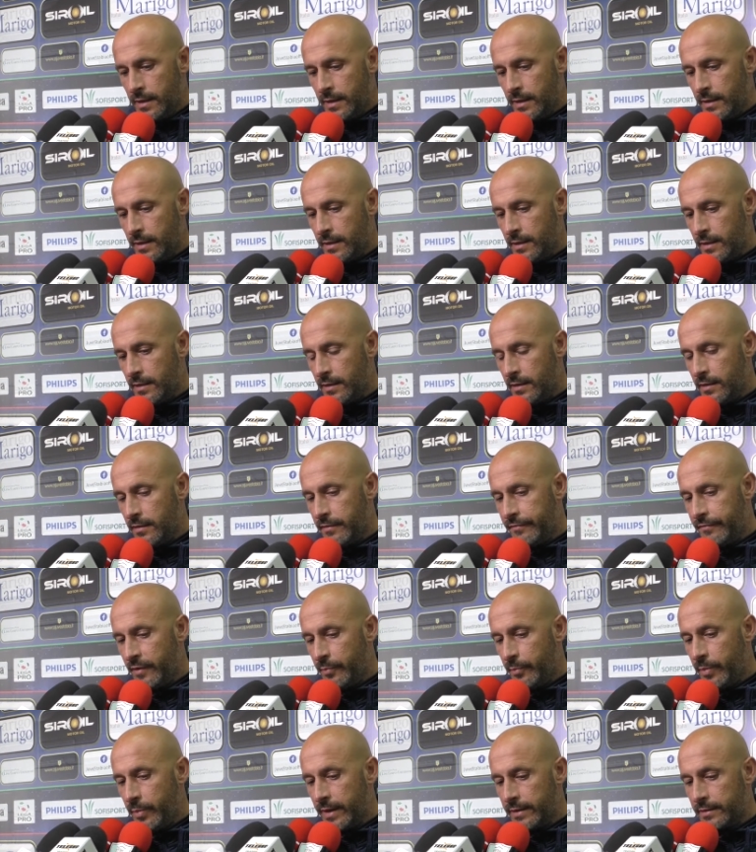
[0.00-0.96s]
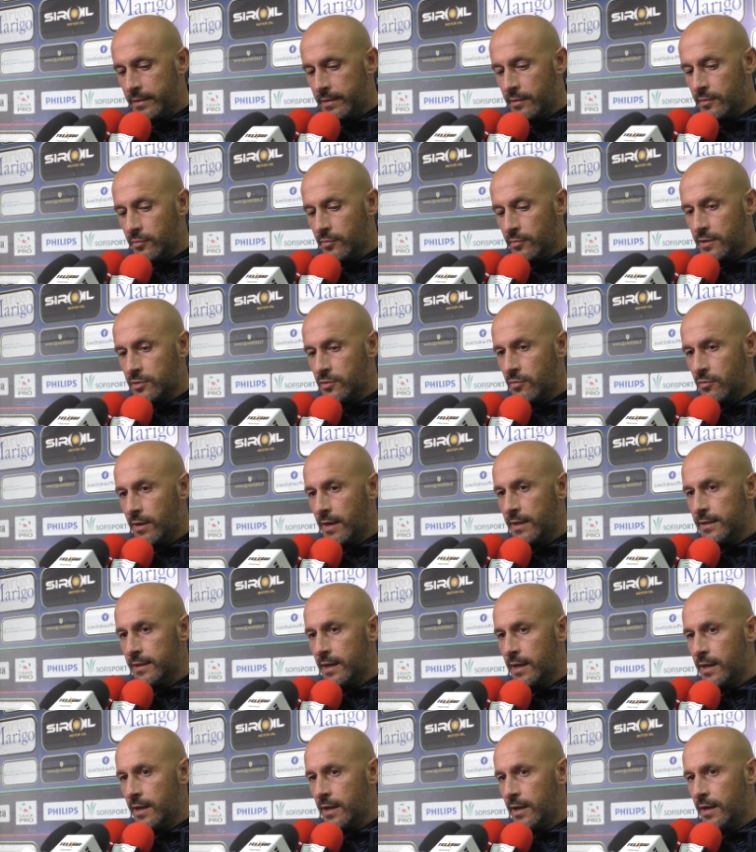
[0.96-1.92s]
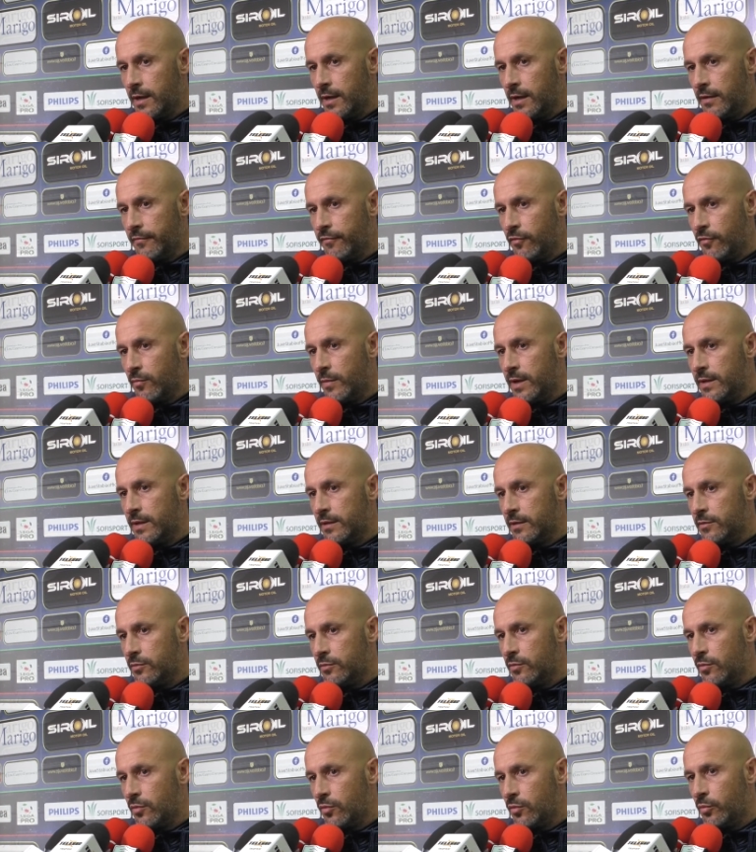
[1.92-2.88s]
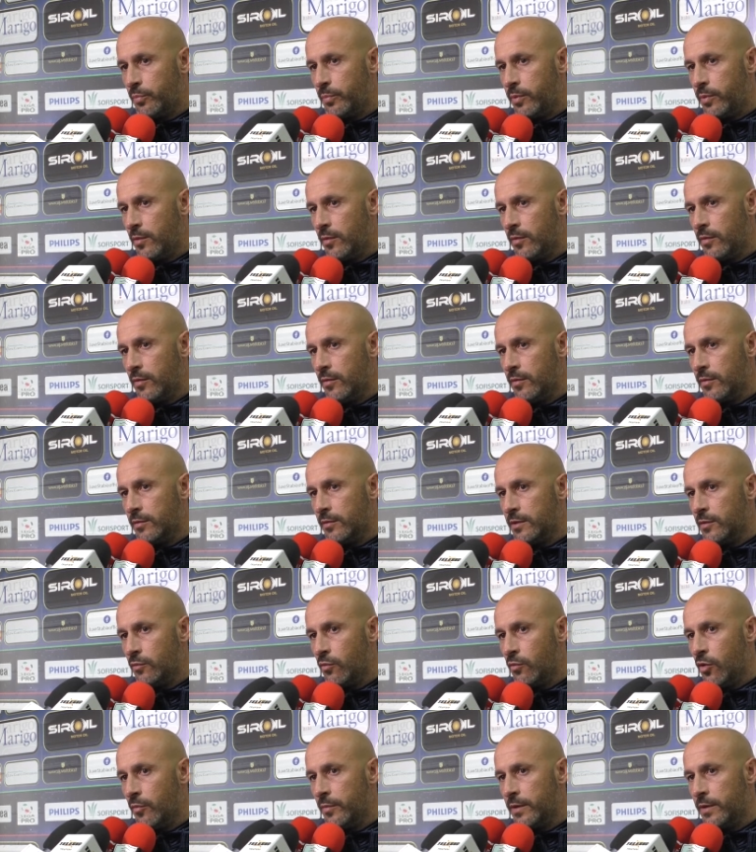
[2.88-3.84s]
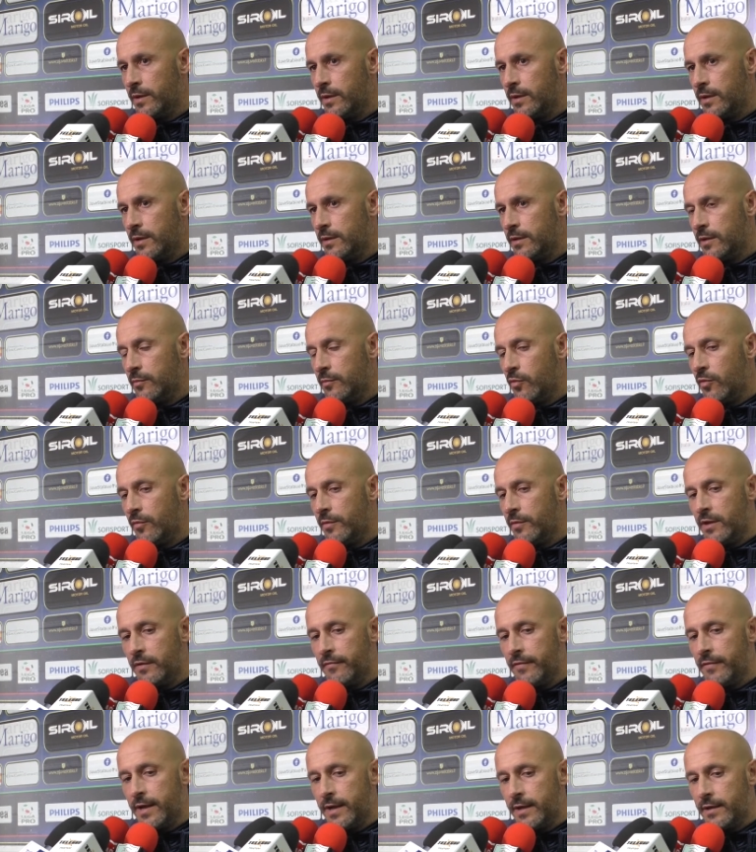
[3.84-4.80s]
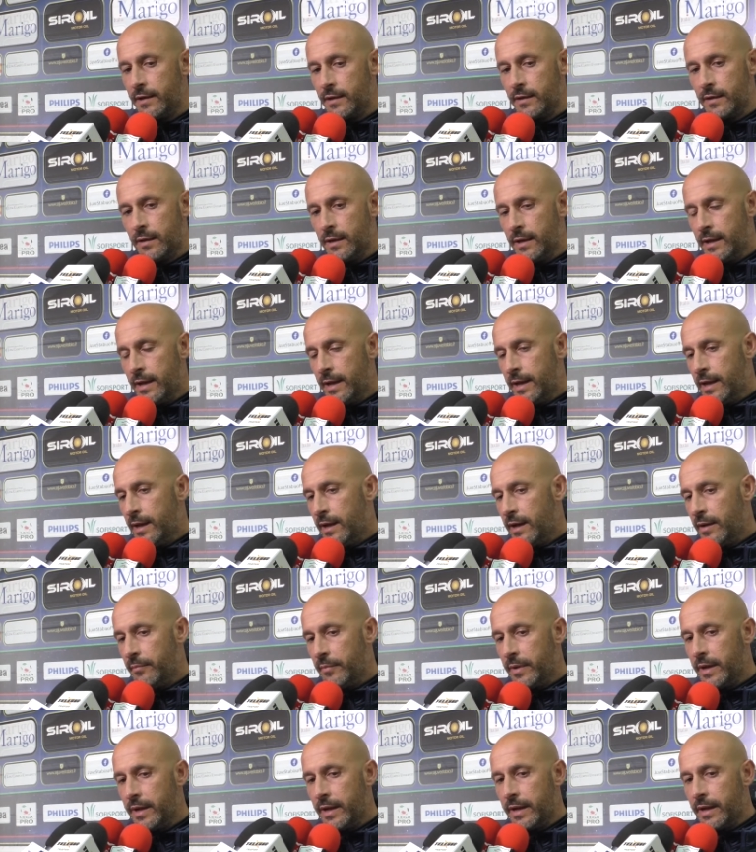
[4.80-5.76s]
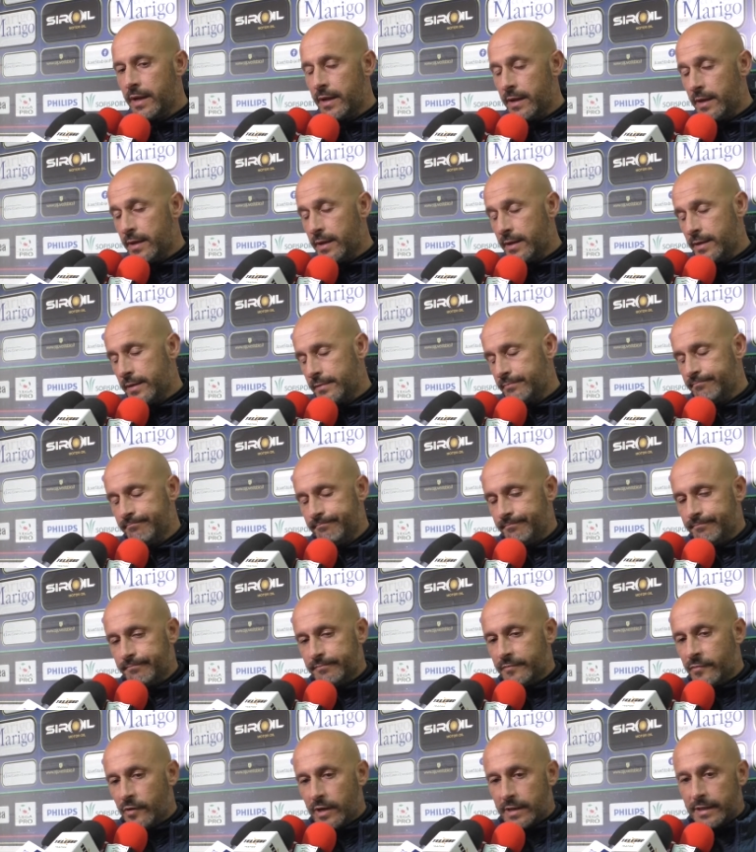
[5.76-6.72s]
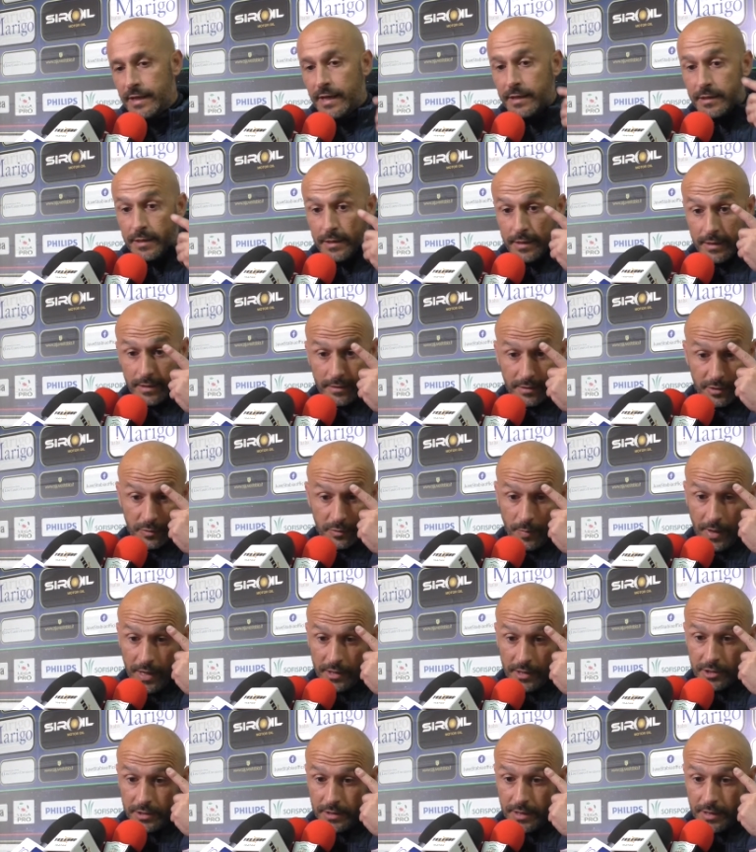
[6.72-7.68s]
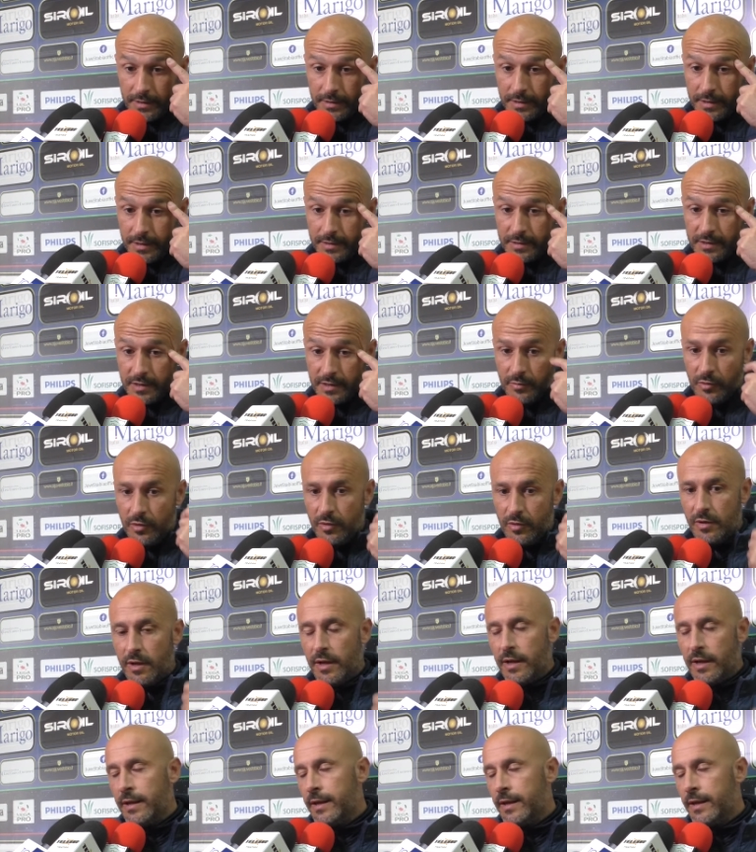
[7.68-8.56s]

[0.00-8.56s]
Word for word: eh, fa parte di una squadra formata di un gruppo di uomini, di uomini veri. A me, guardate, dispiace tantissimo